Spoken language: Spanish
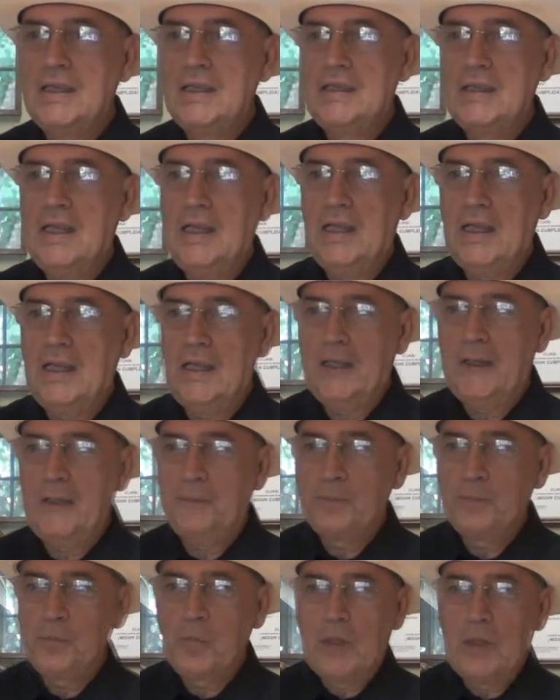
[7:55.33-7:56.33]

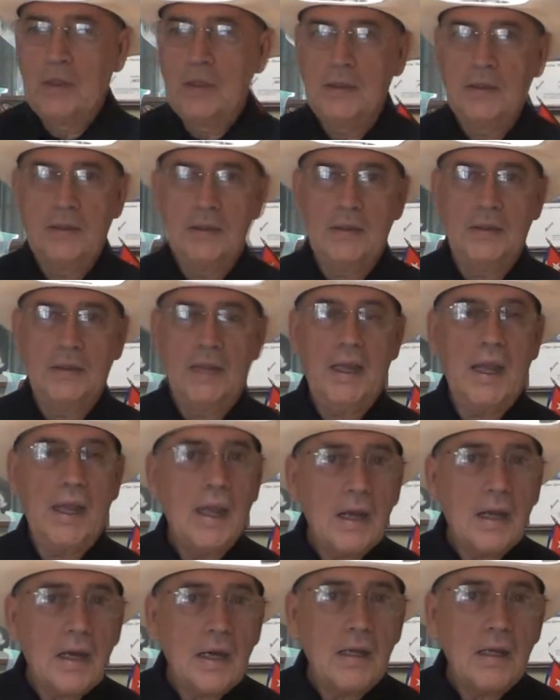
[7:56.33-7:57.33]
de, de
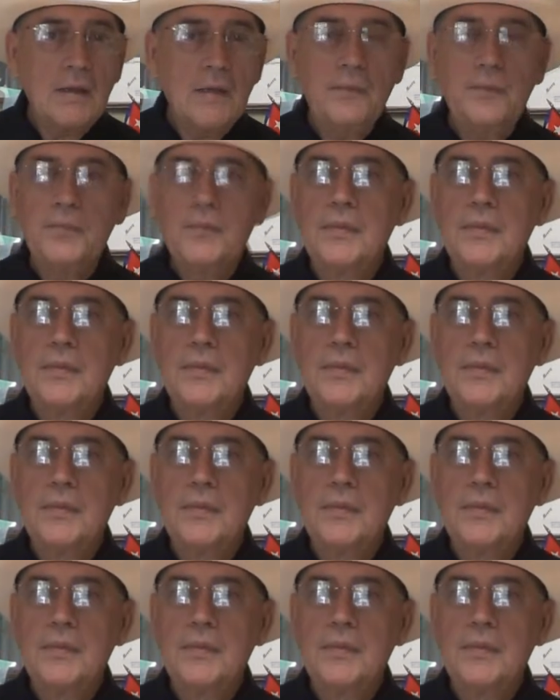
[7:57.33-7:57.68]
guerra,